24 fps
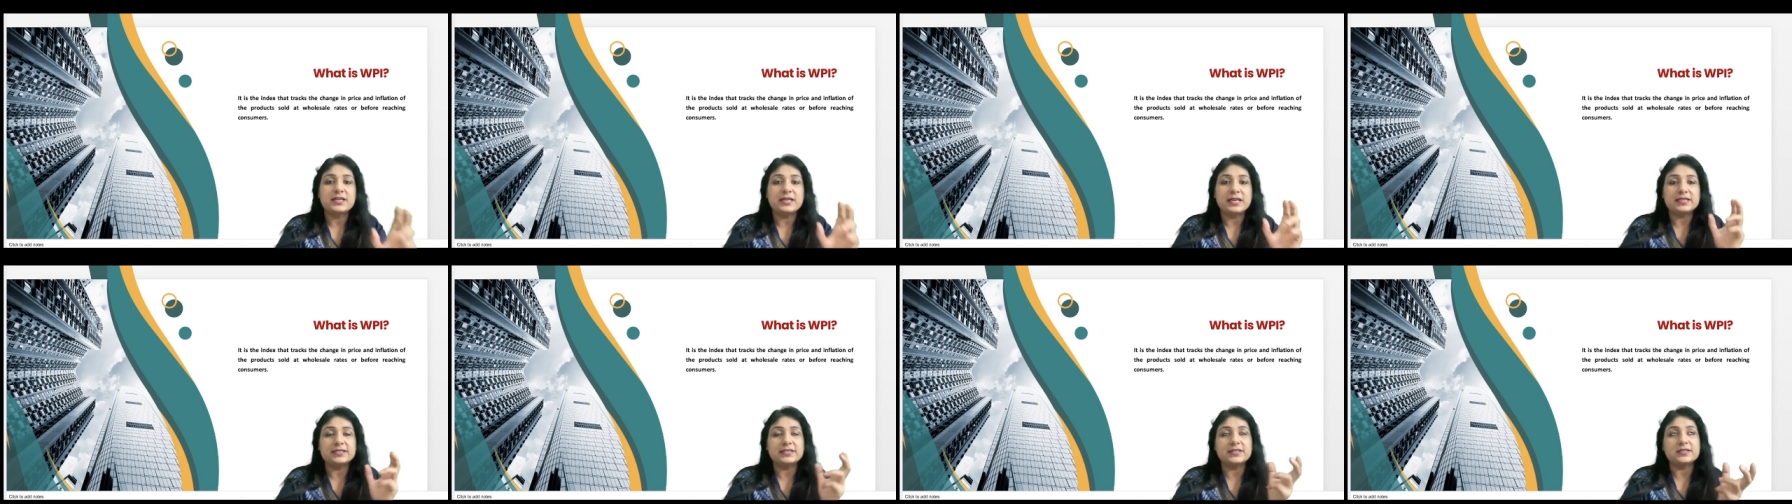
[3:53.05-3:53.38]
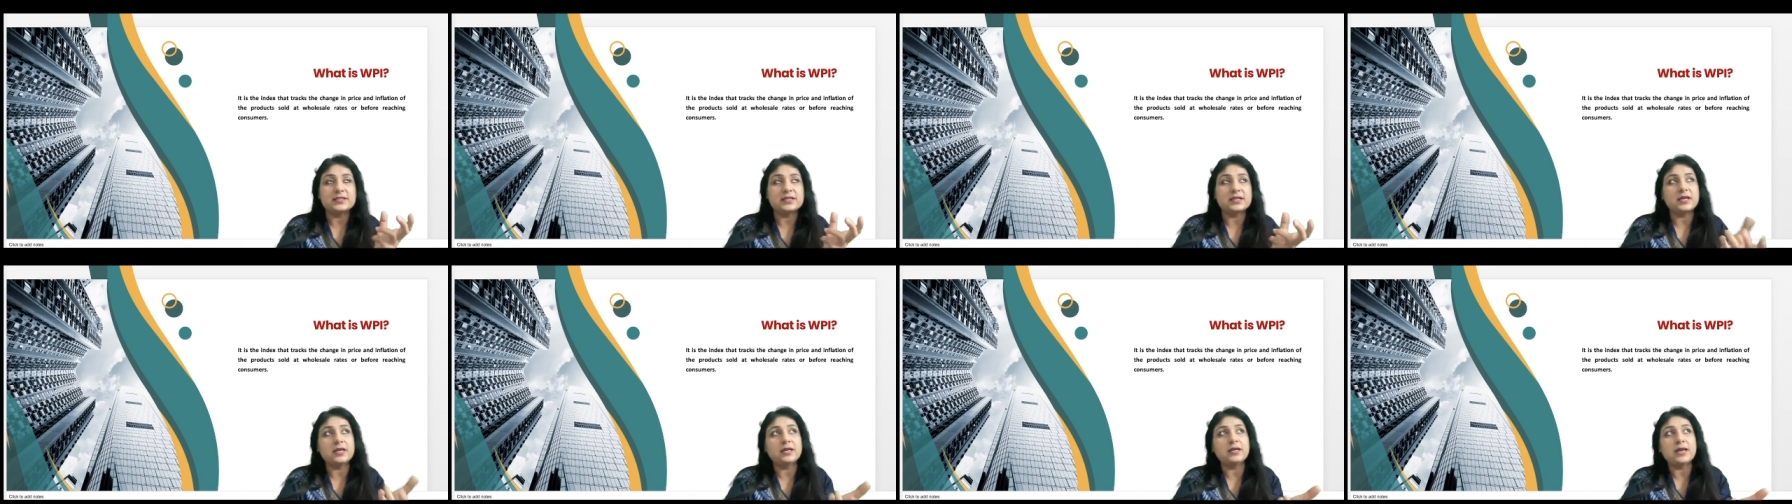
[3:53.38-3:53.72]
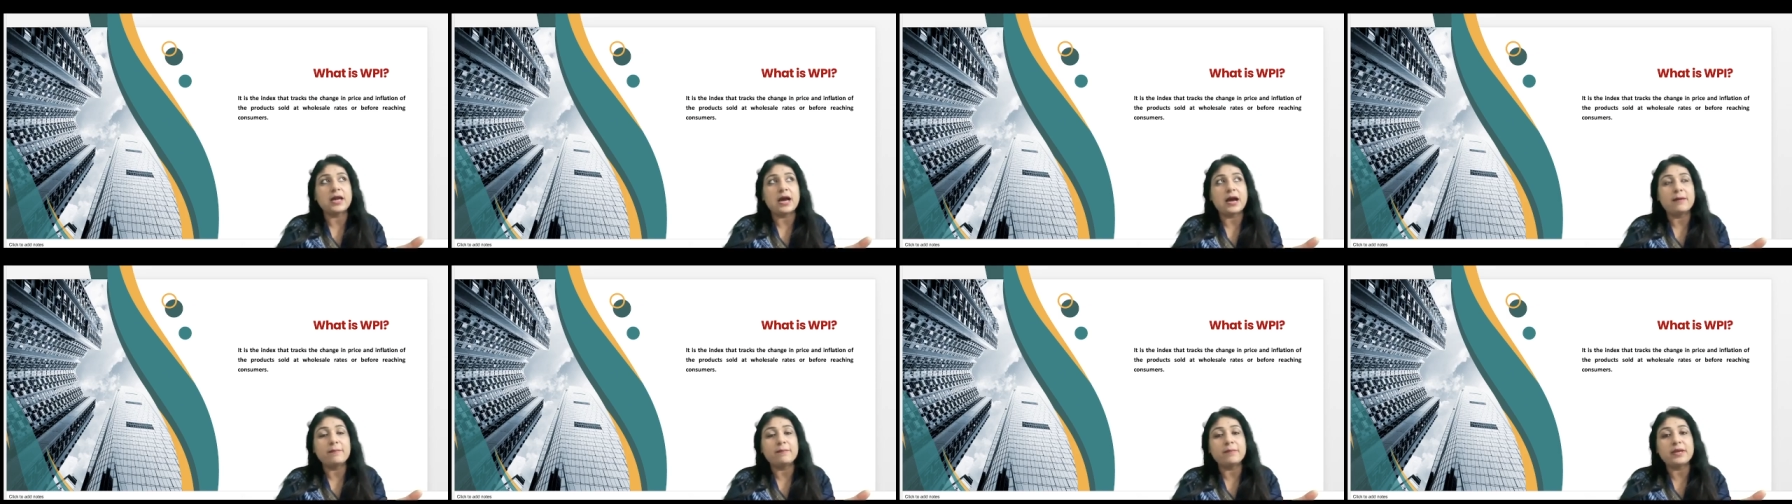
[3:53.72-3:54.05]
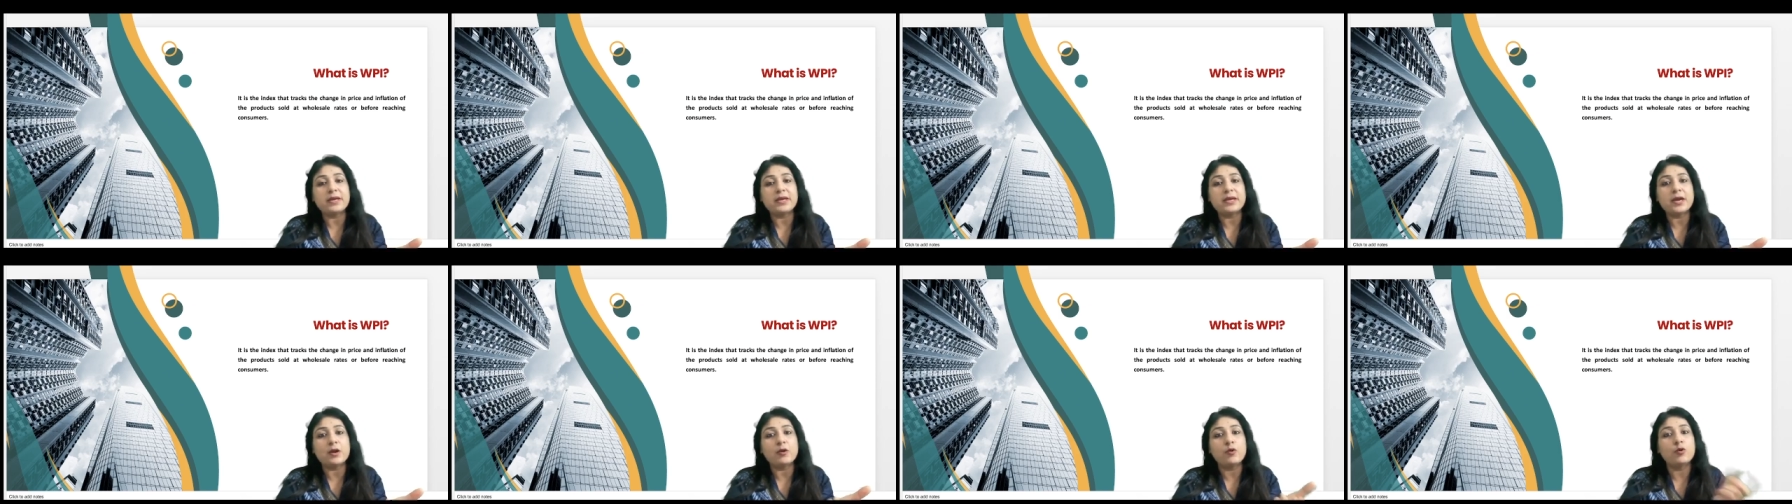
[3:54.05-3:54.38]
ये जैसे कि नाम
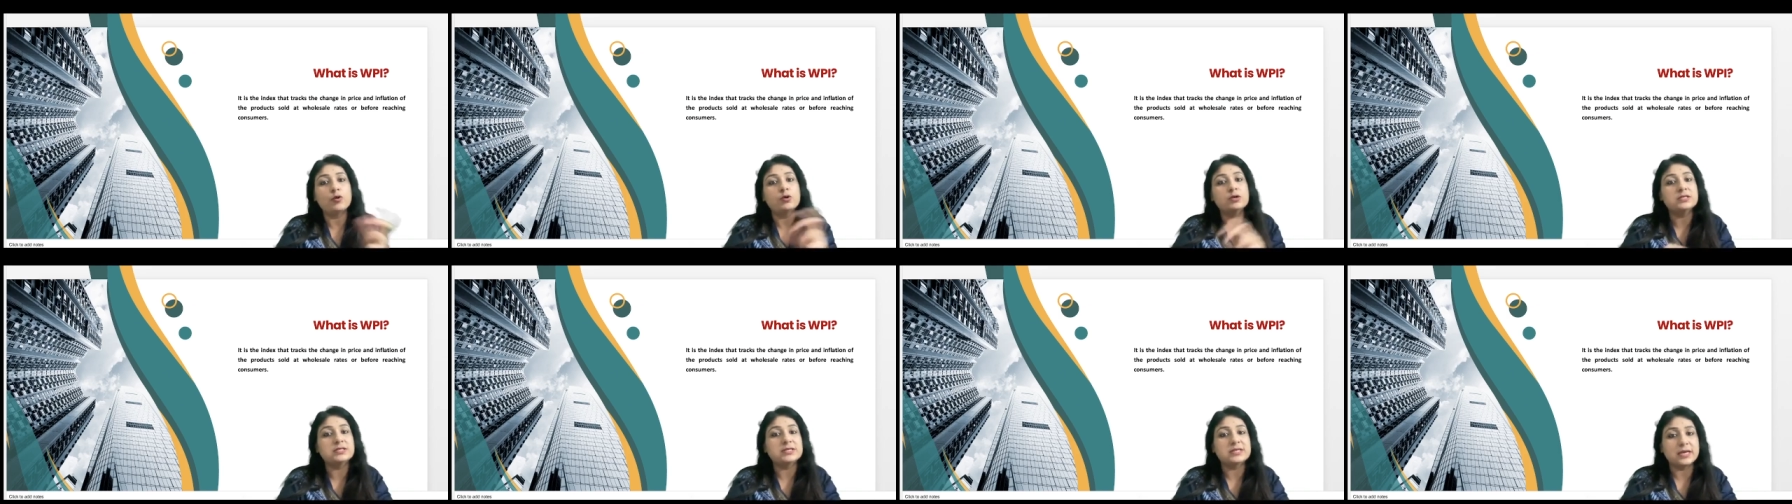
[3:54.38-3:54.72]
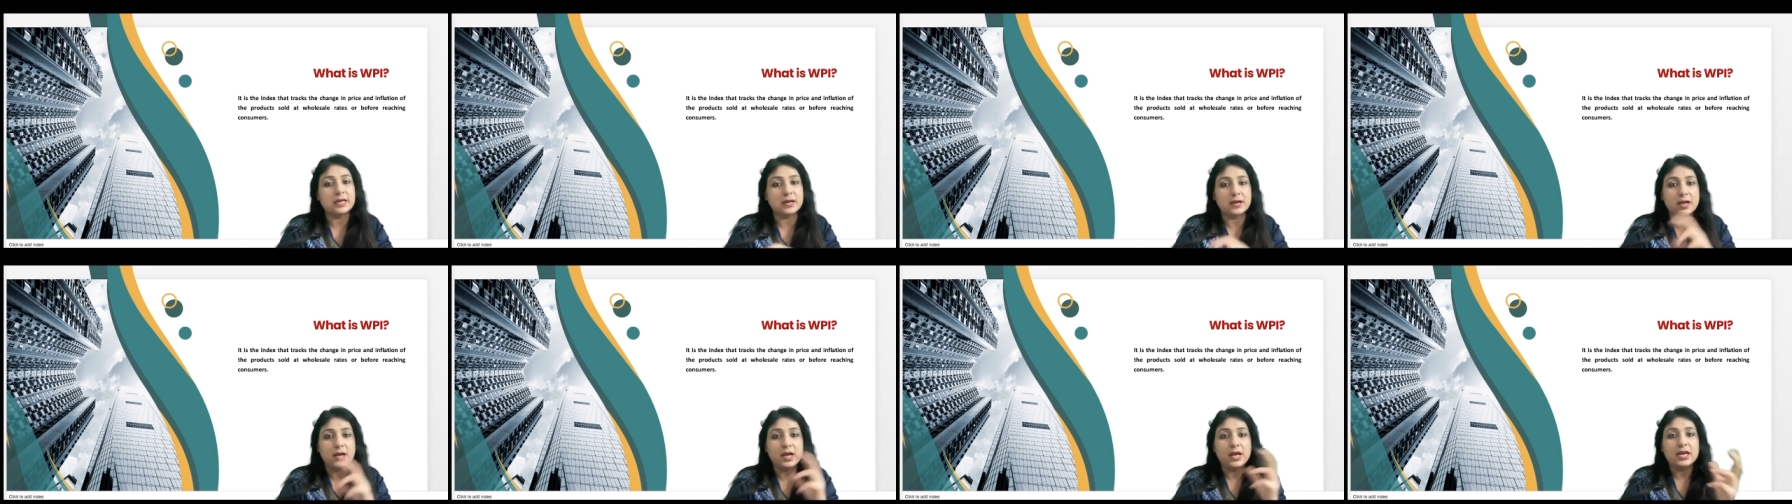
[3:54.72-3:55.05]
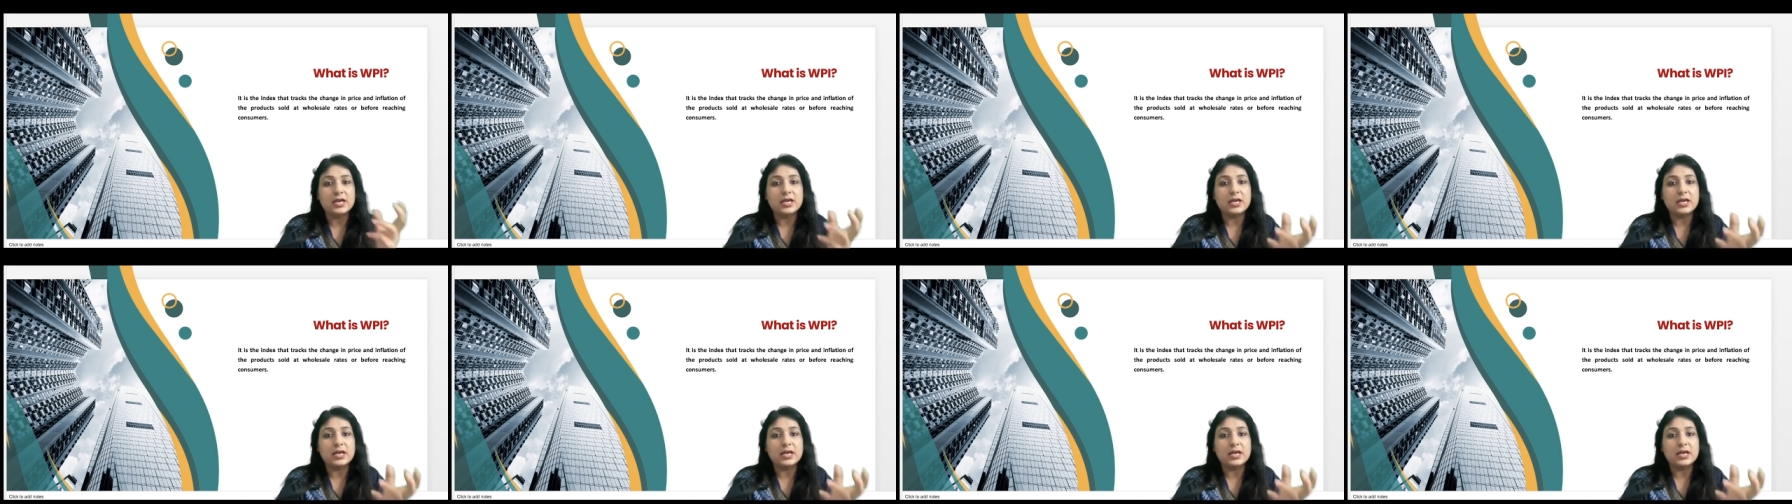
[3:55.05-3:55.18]
में ही है होलसेल